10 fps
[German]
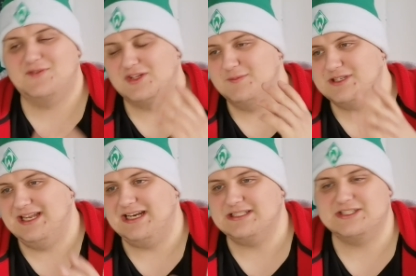ich wollte mich an
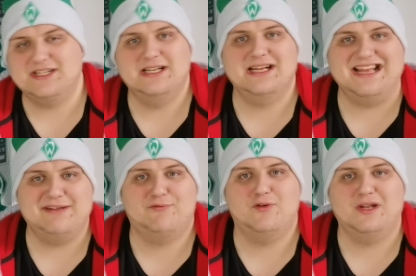erster Stelle
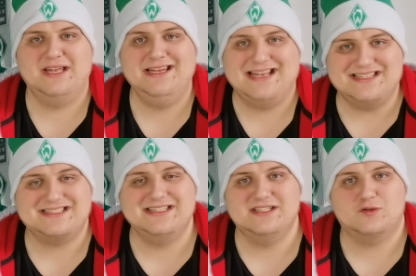für den
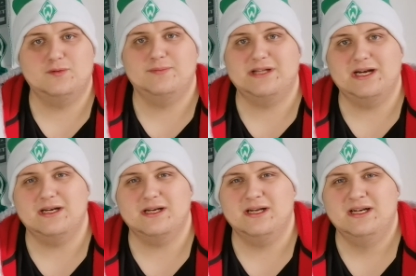gestrigen Stream
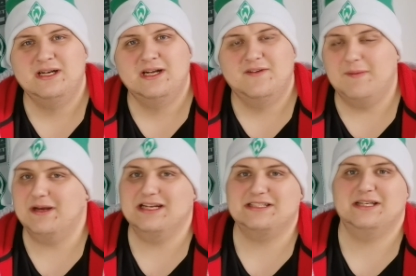bedanken. Wir haben ja
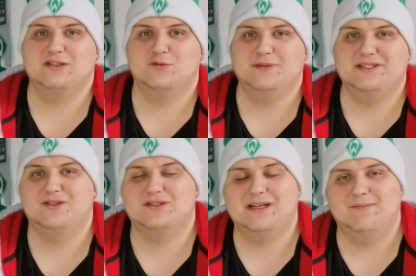gestern so ein
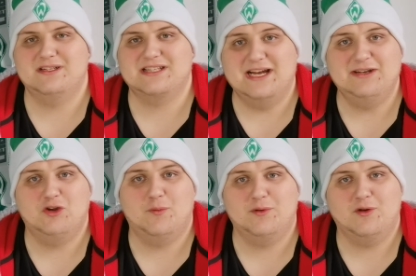bisschen zusammen das
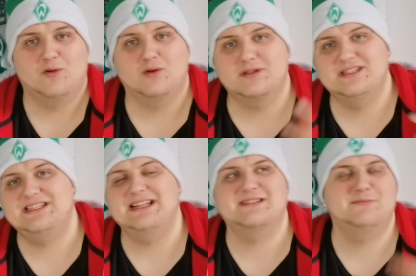Rhein-Derby geguckt. Ich
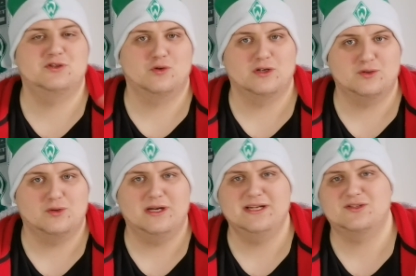hätte es mir so oder so
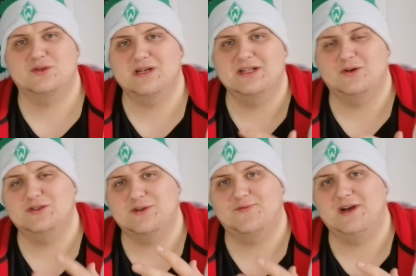reingezogen, hatte
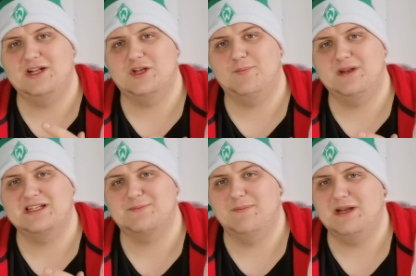euch gefragt, ob ihr
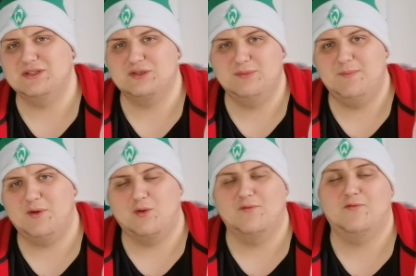das beim Livestream mit mir
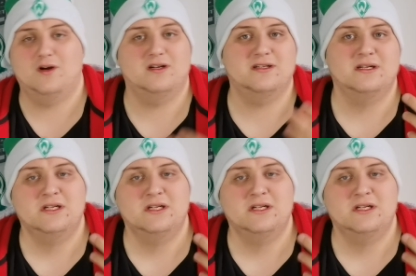gucken wollt.